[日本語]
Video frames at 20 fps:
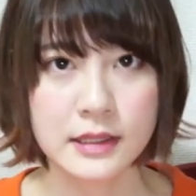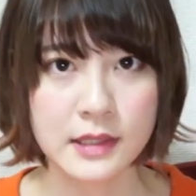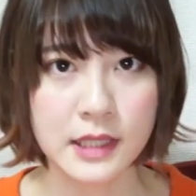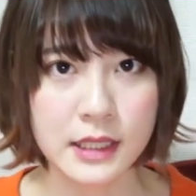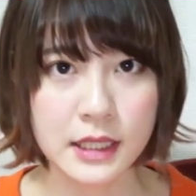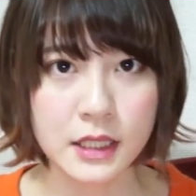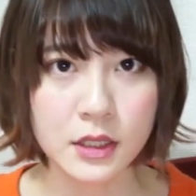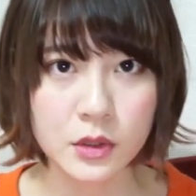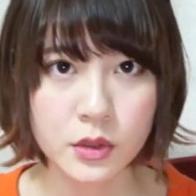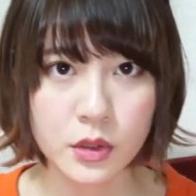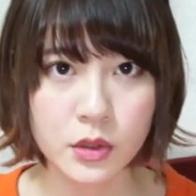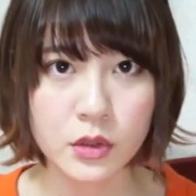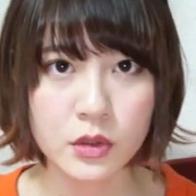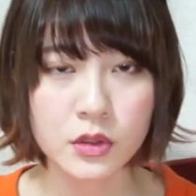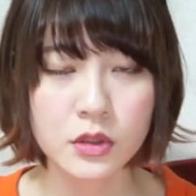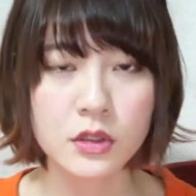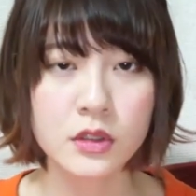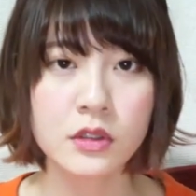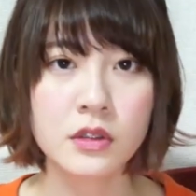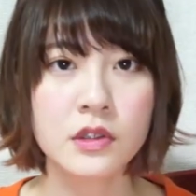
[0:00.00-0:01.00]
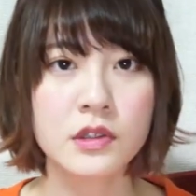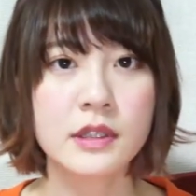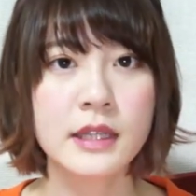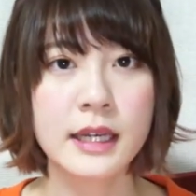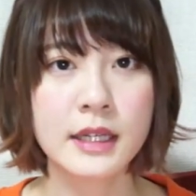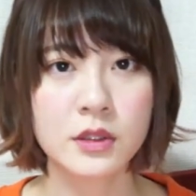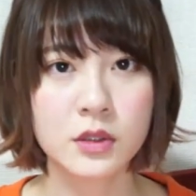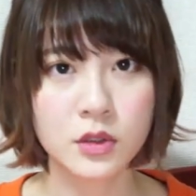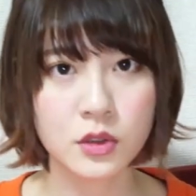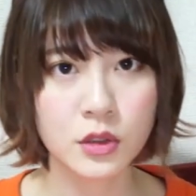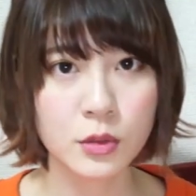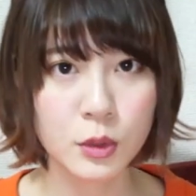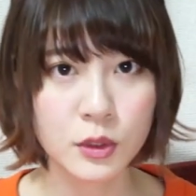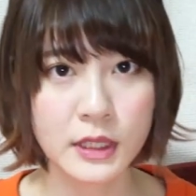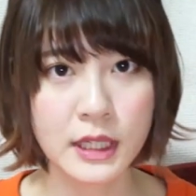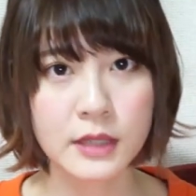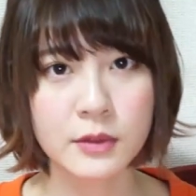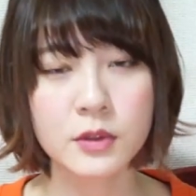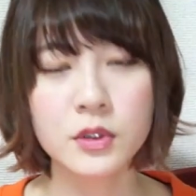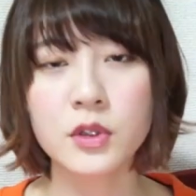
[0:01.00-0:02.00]
チャンネル登録、そして
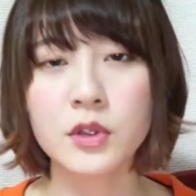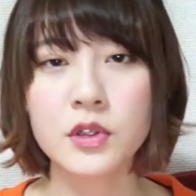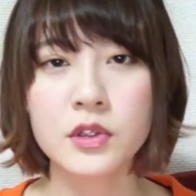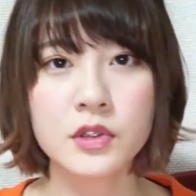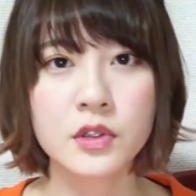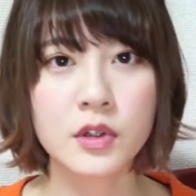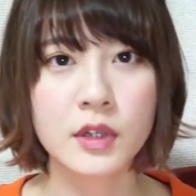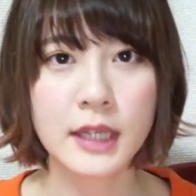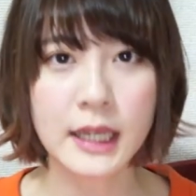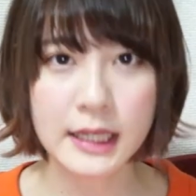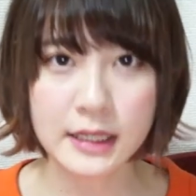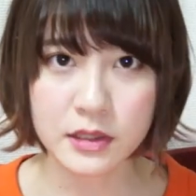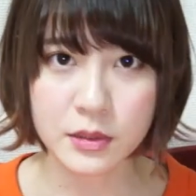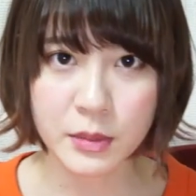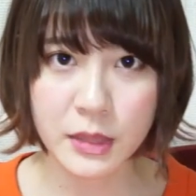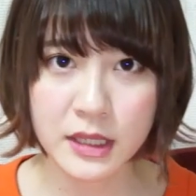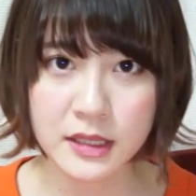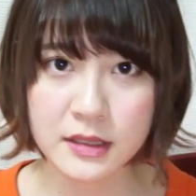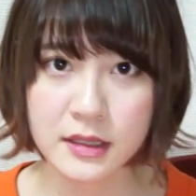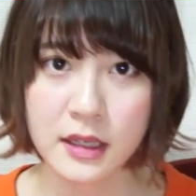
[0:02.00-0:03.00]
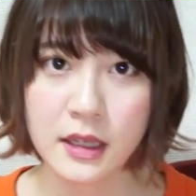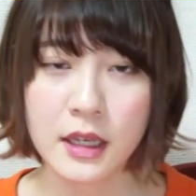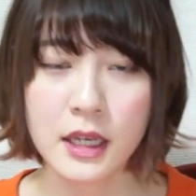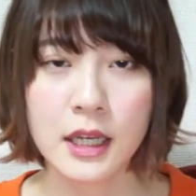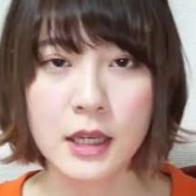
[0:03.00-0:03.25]
グッドボタンをよろしくお願いします。